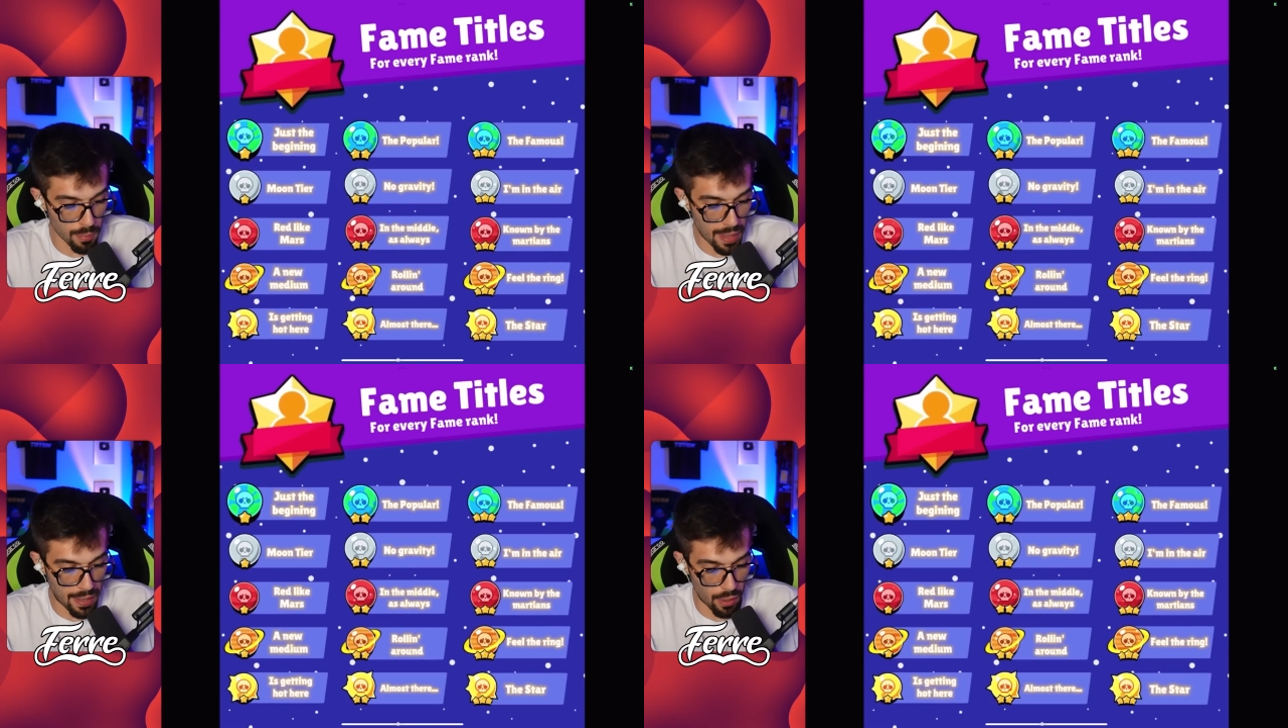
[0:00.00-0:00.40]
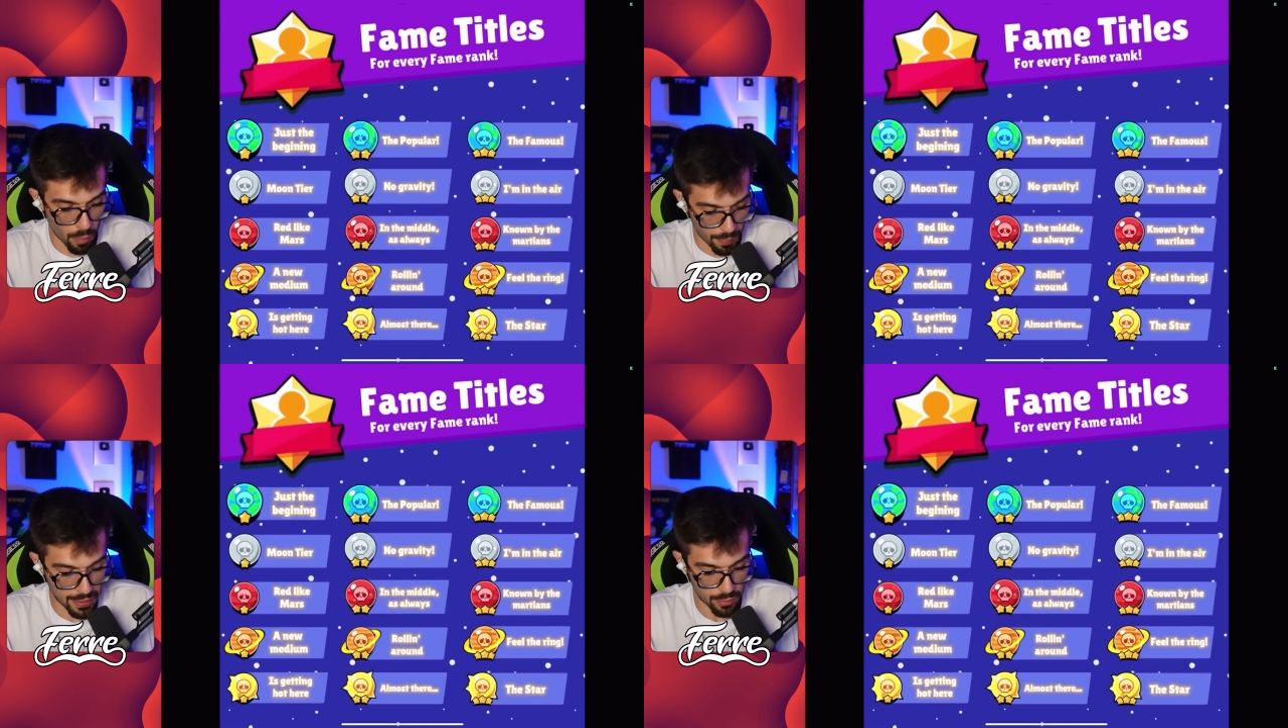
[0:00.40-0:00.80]
bello,
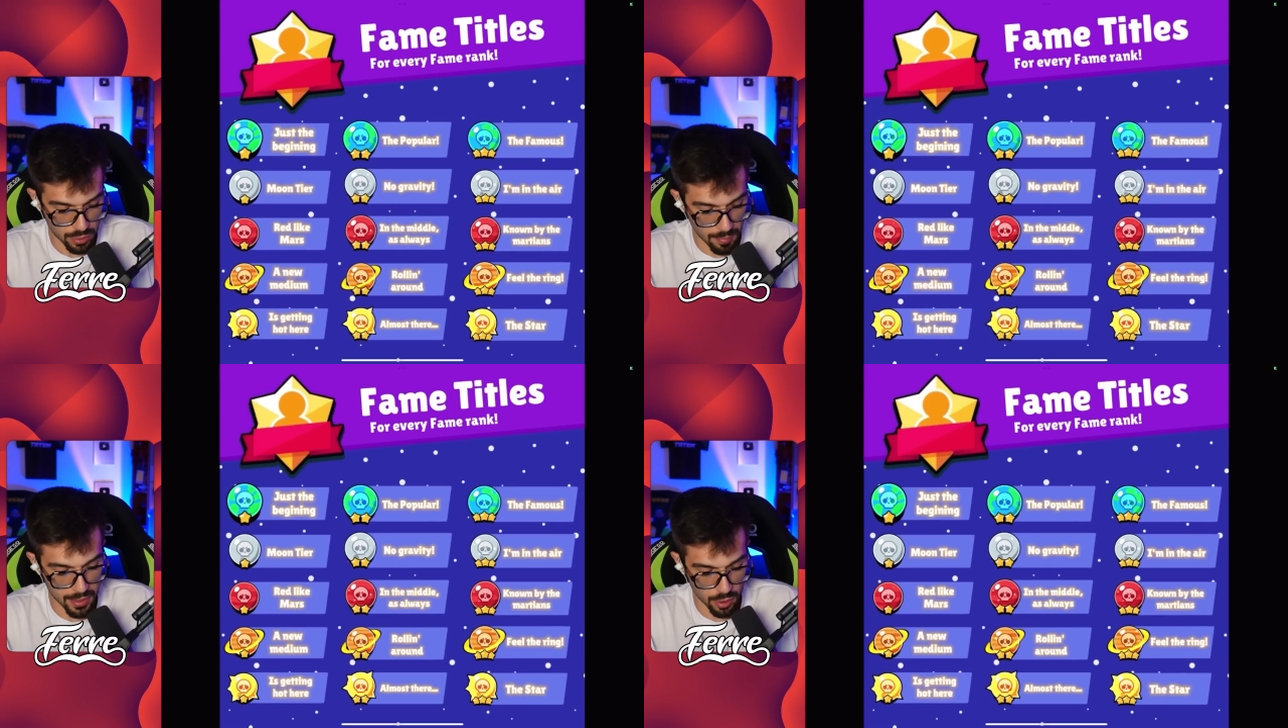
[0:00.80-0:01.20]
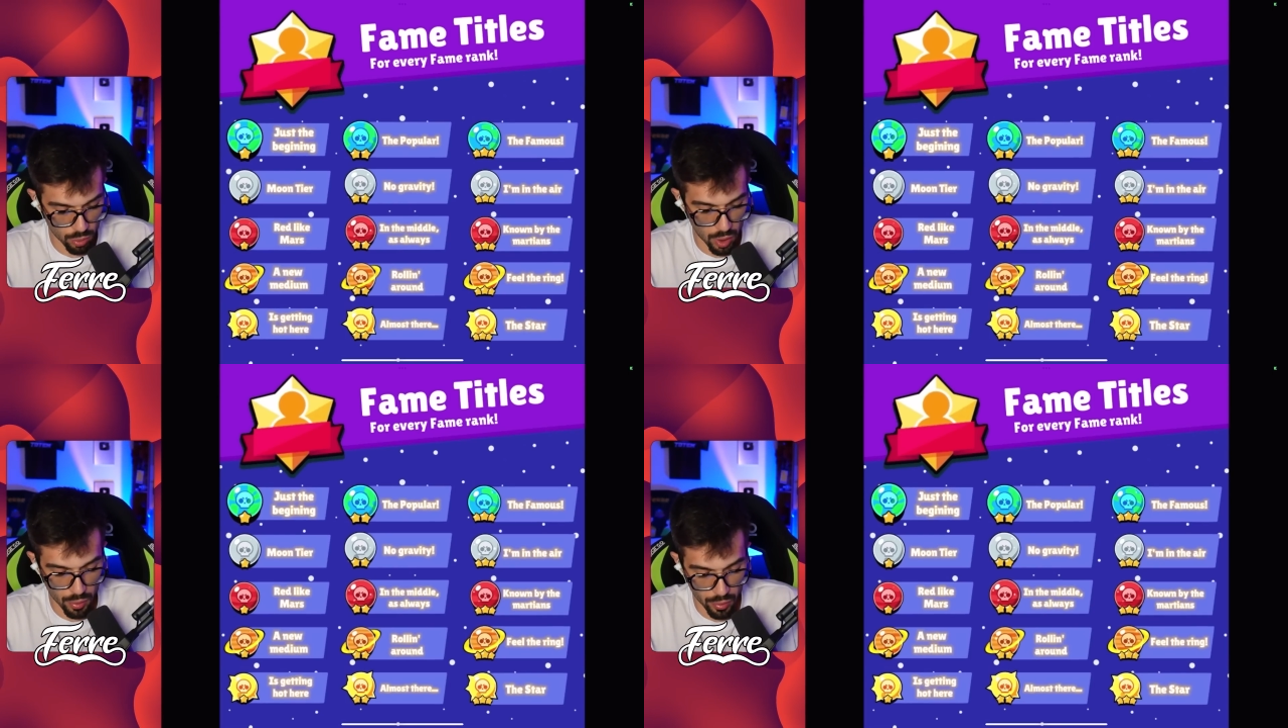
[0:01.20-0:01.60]
perché giustamente
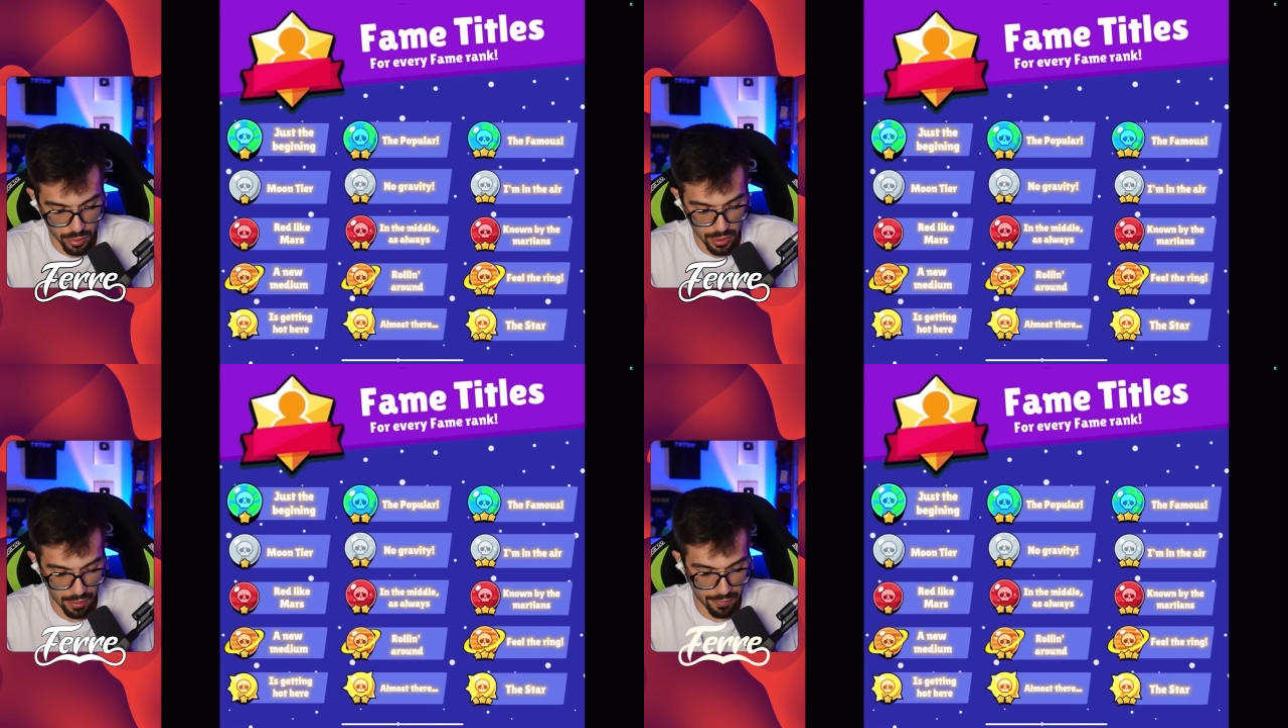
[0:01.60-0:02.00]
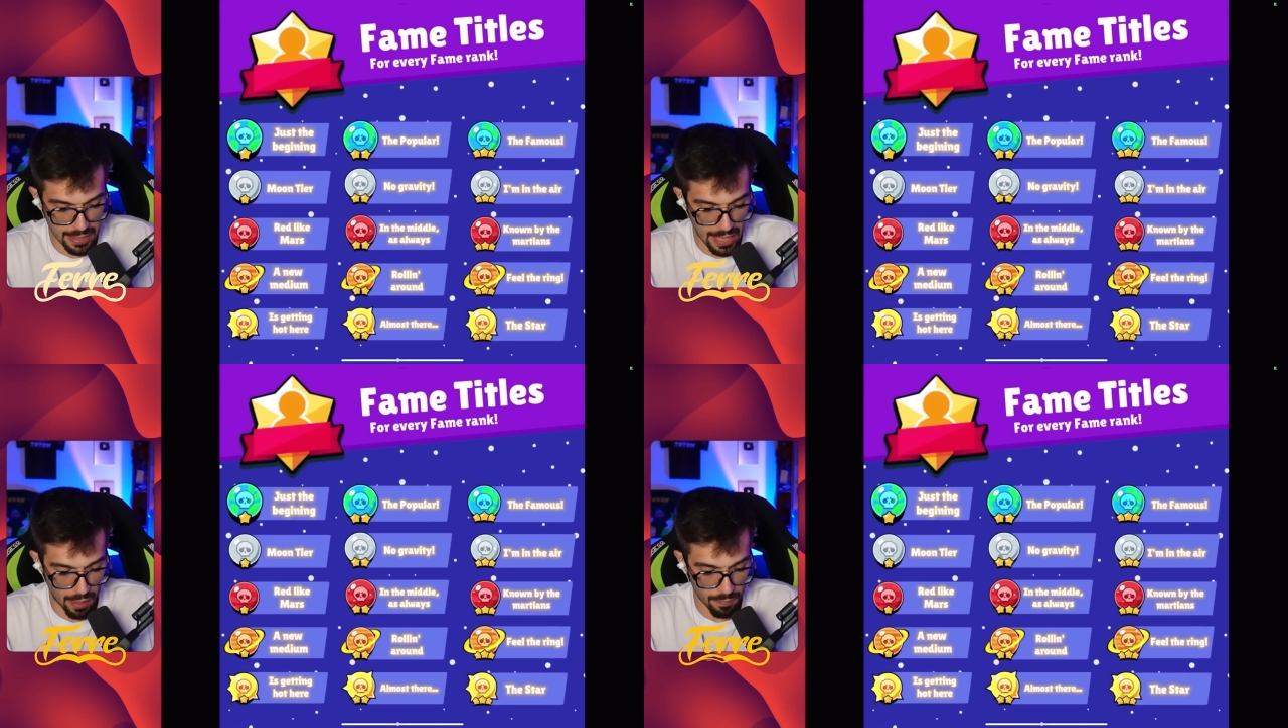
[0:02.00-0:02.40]
sulla Luna non c'è
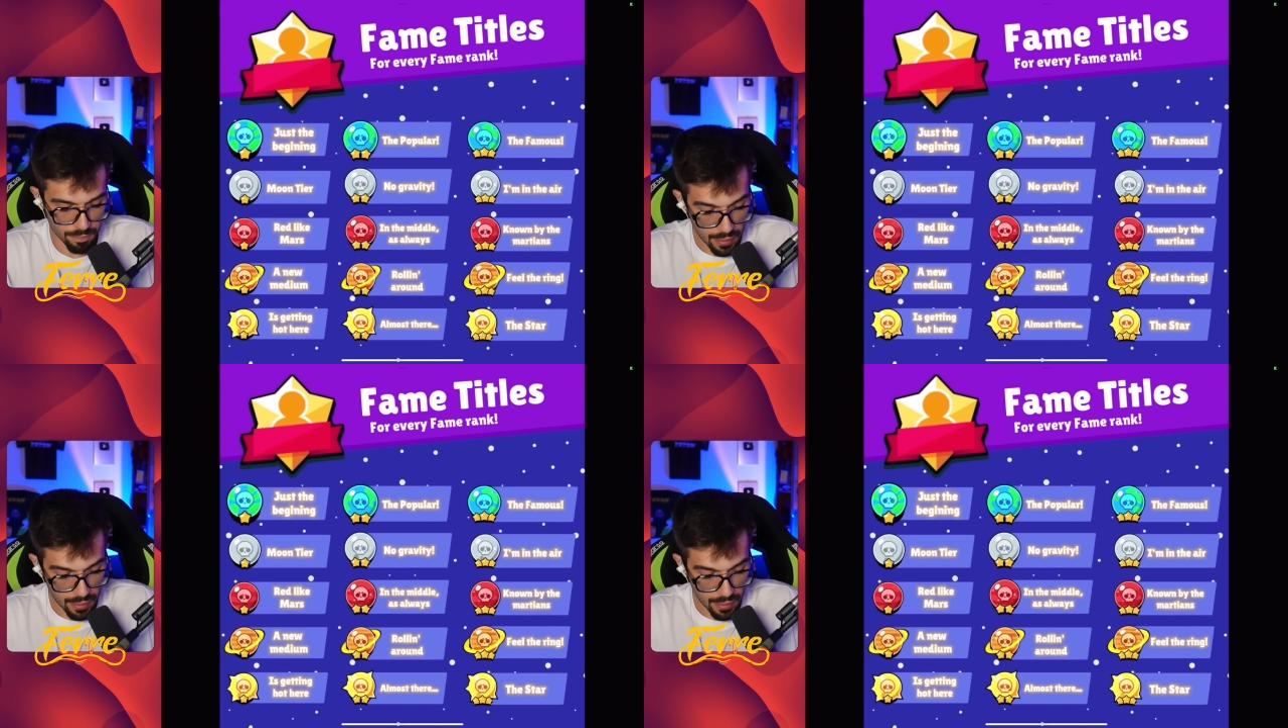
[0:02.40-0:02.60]
gravità.